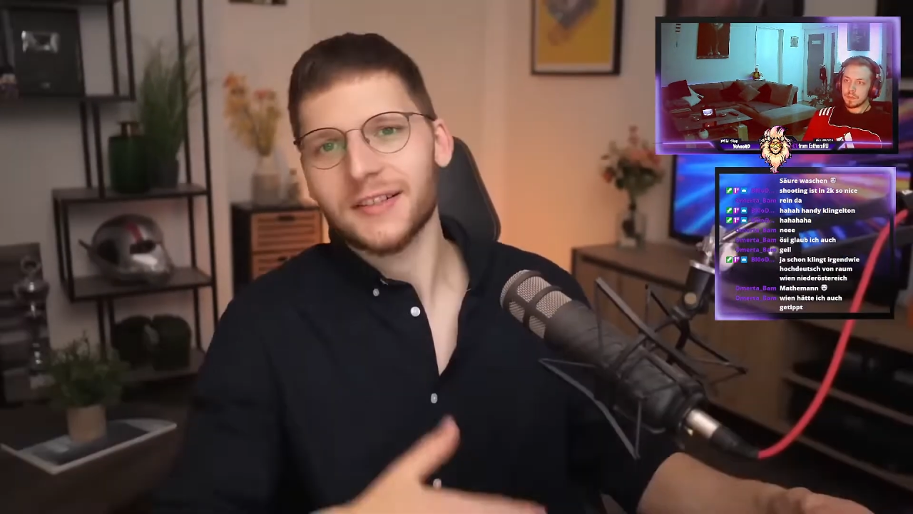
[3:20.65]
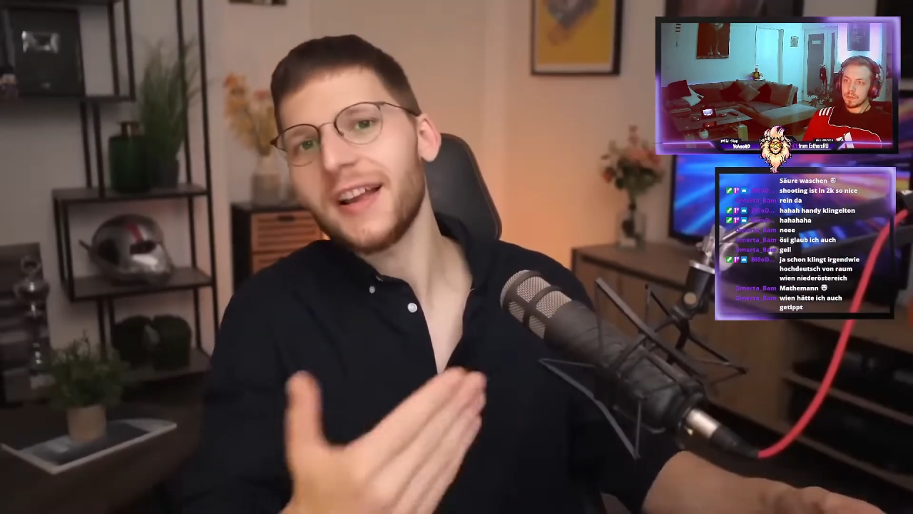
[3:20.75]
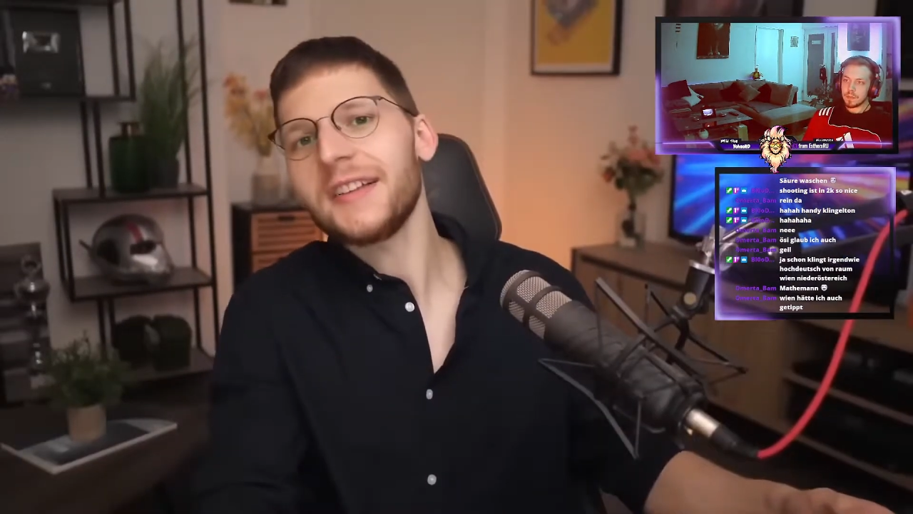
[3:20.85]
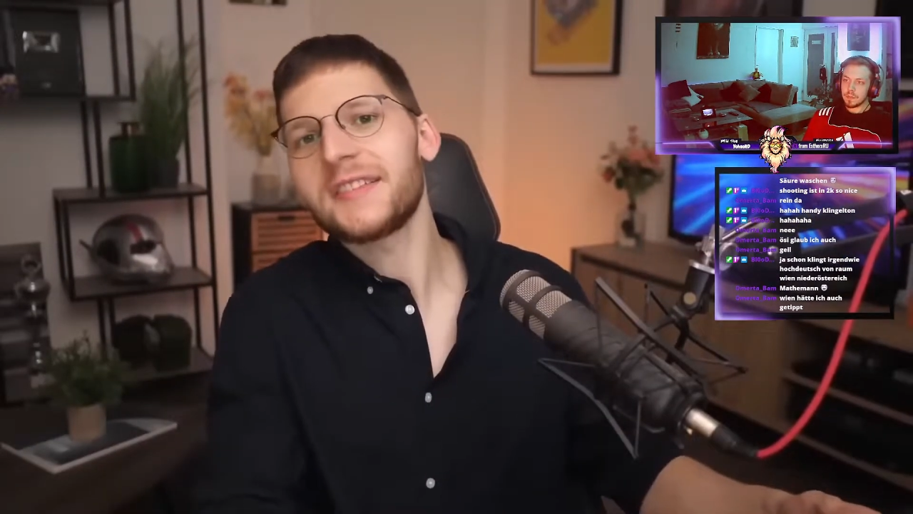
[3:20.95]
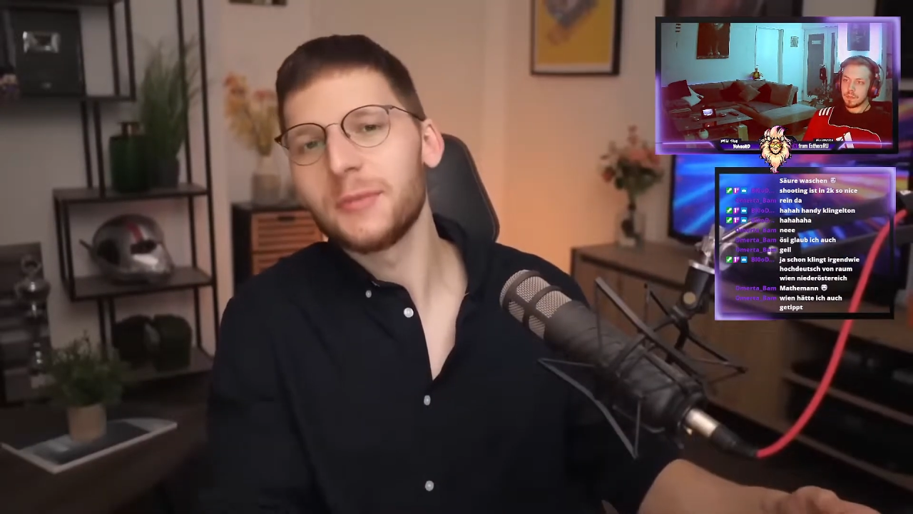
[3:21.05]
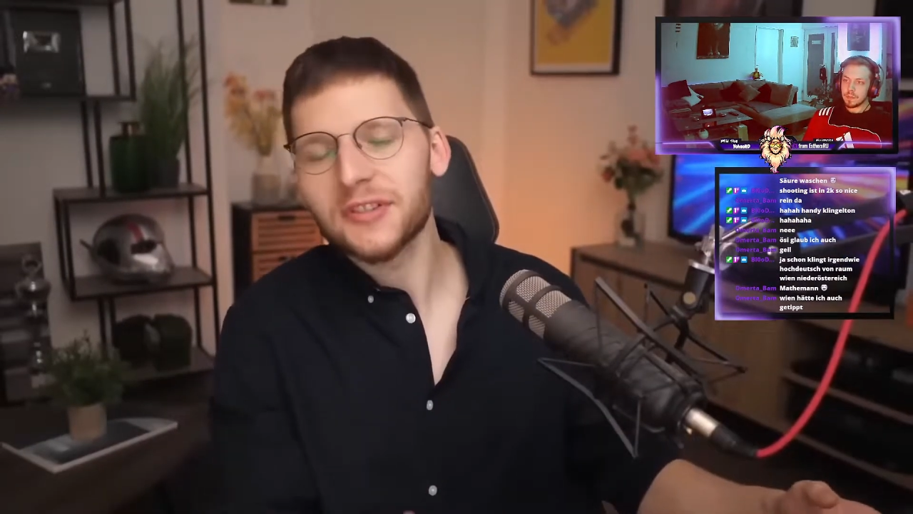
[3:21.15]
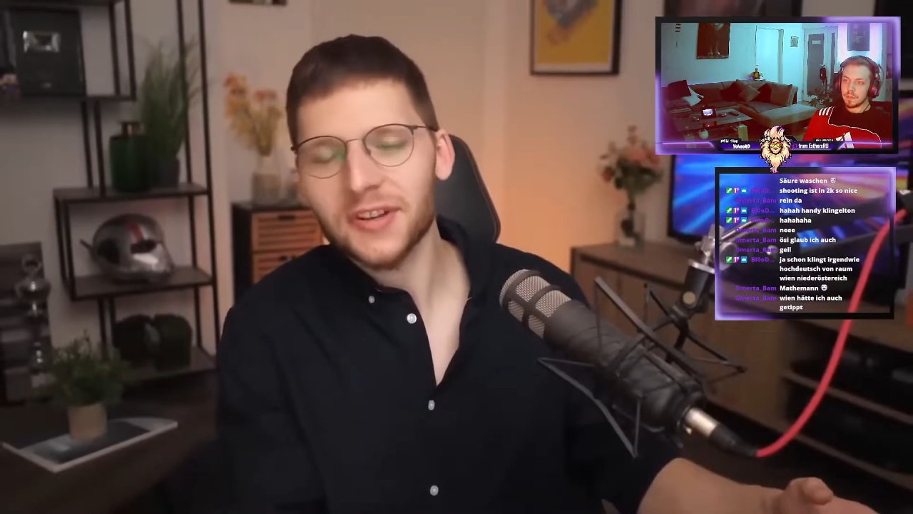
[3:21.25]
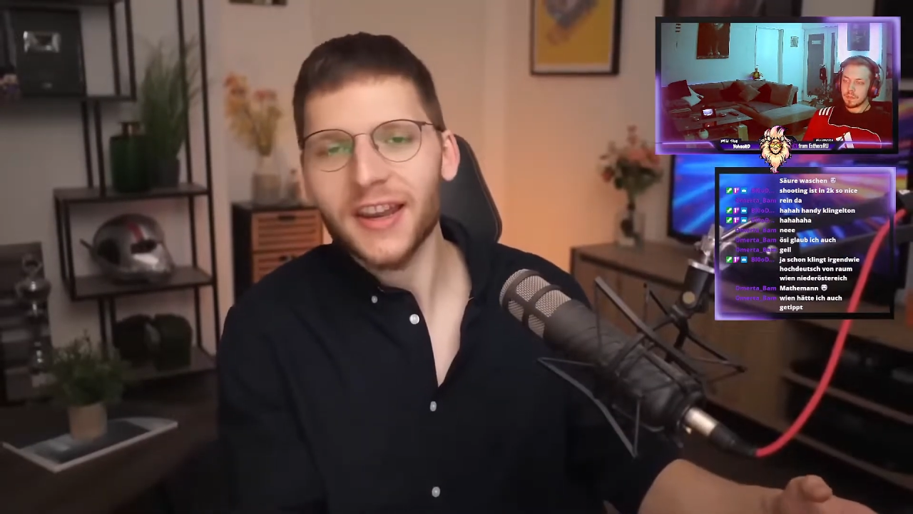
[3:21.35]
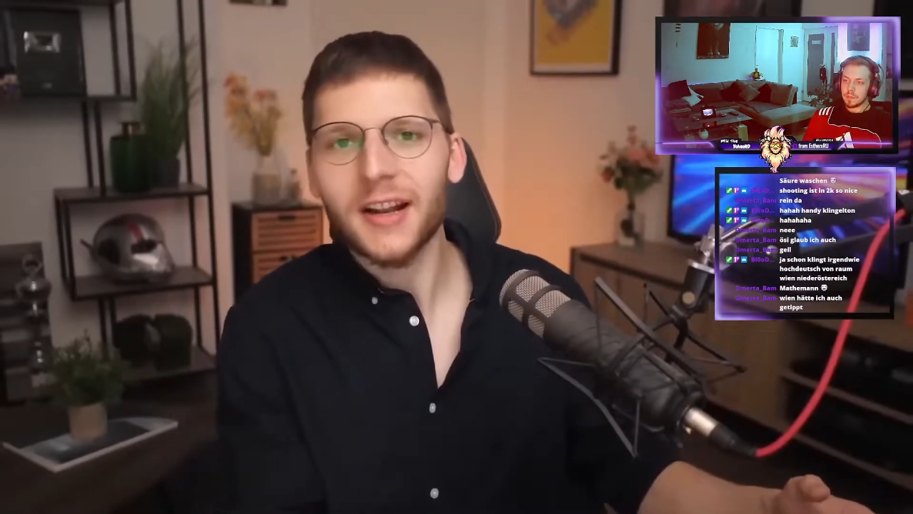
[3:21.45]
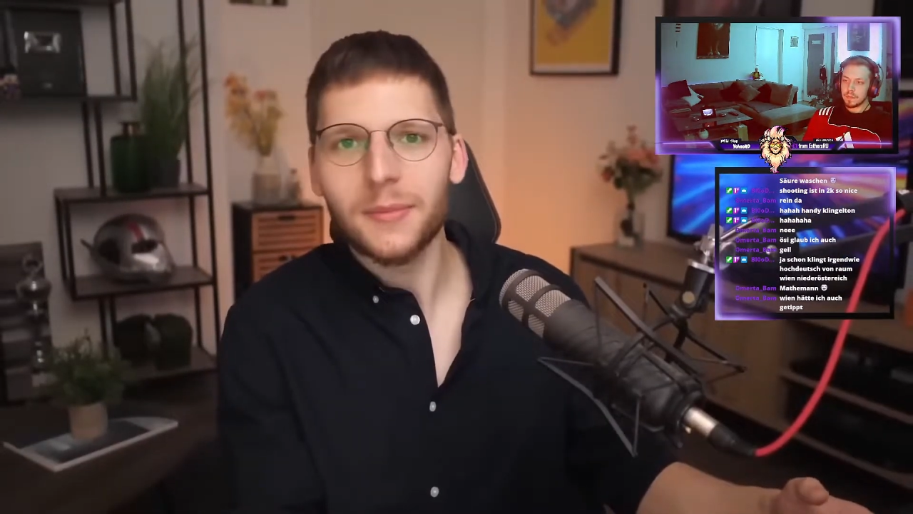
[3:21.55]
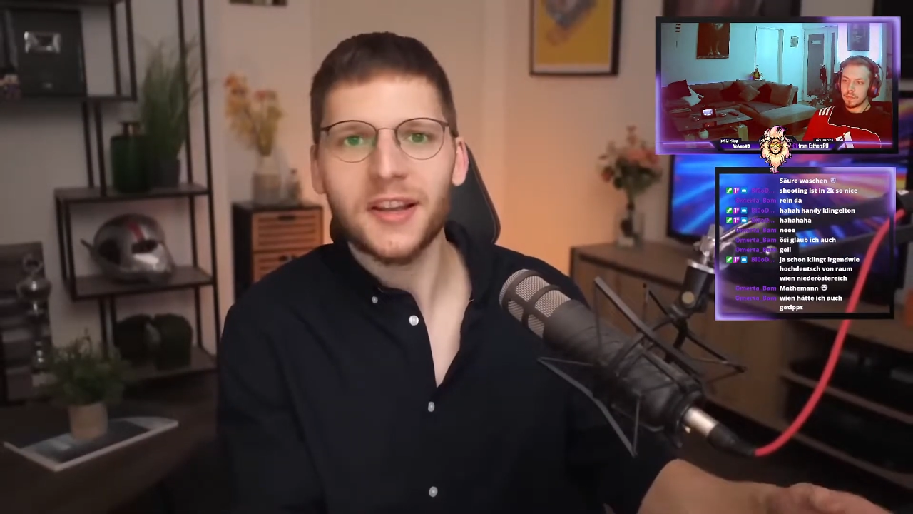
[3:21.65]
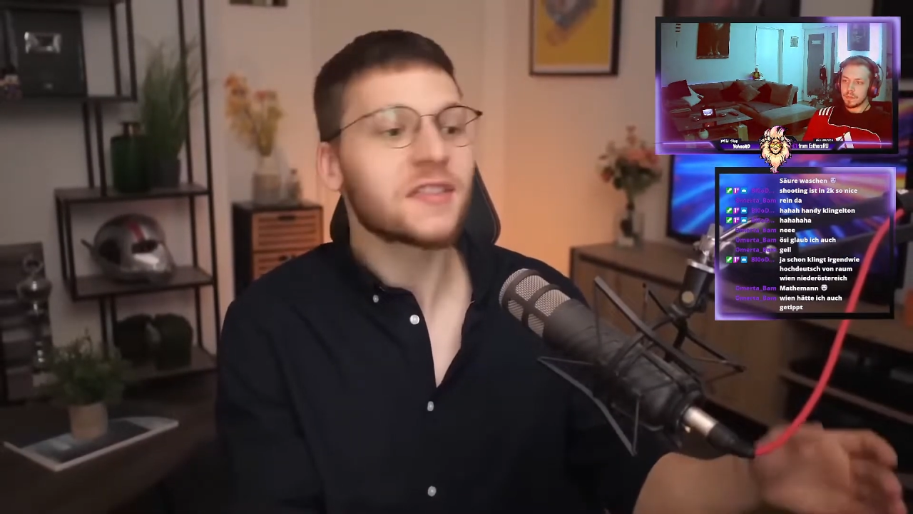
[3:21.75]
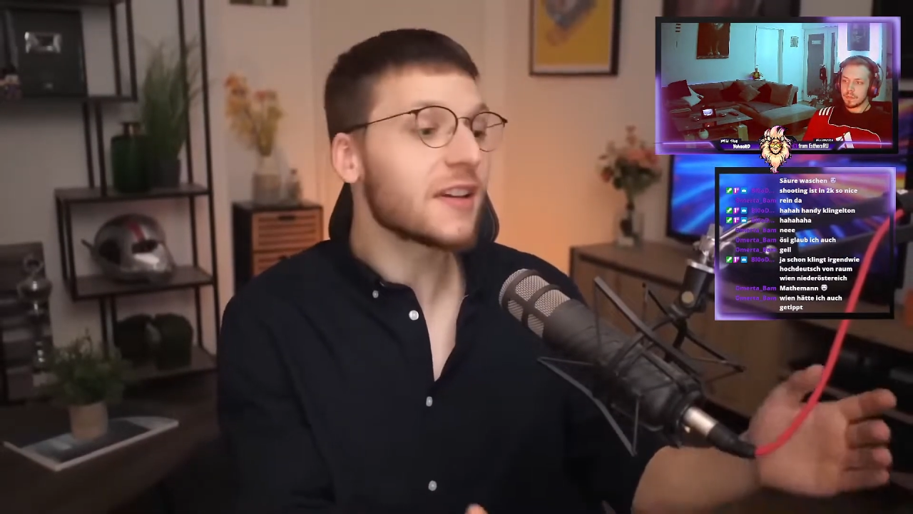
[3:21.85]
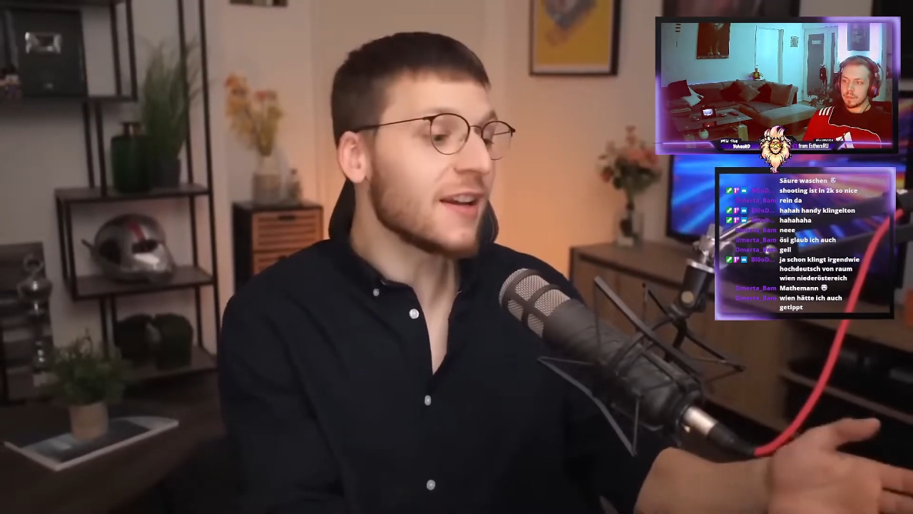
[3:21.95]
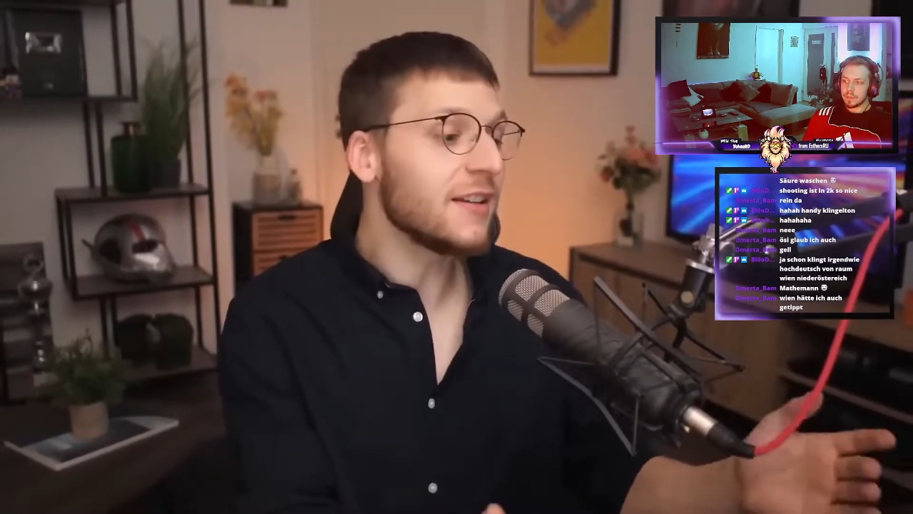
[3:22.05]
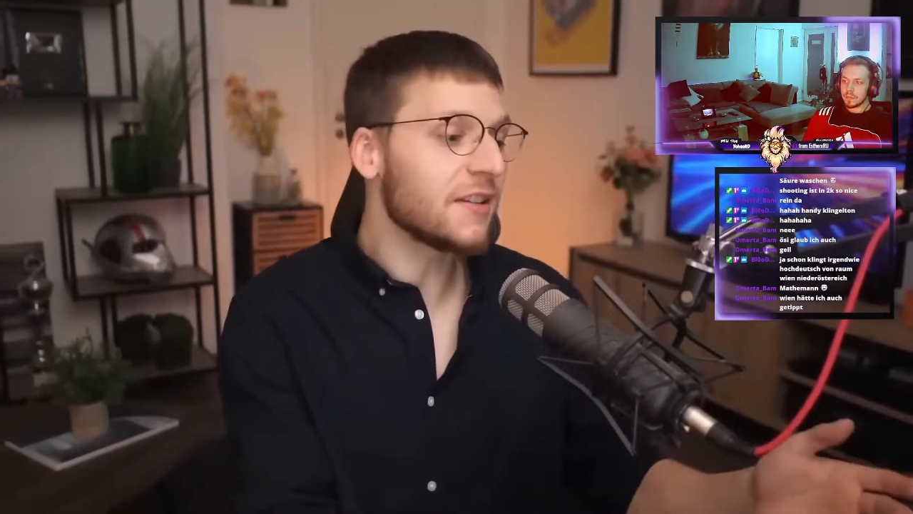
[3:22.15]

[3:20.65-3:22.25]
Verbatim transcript: Das heißt, sie müssen regelmäßig in